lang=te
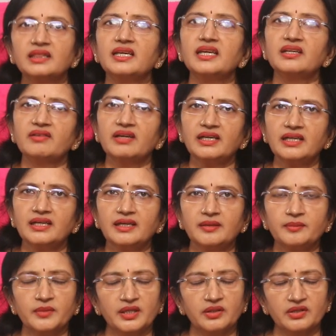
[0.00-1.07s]
దీనివల్ల
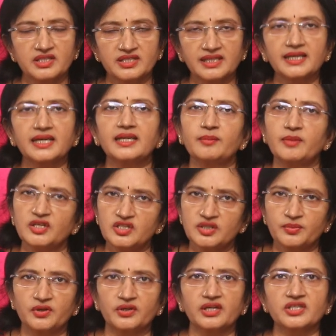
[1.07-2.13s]
మీకు నిజంగానే
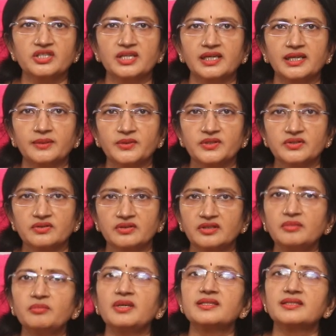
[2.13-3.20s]
మంచి ప్రొటెక్షన్
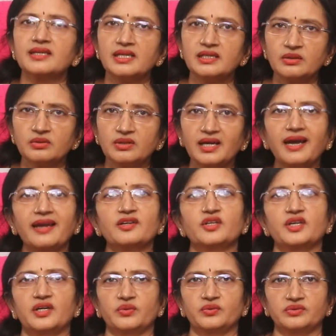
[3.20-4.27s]
లభిస్తుంది మీ స్కిన్ కూడా
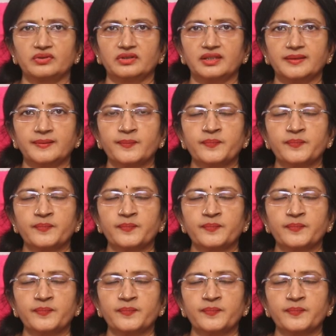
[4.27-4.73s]
హైడ్రేట్ అవుతుంది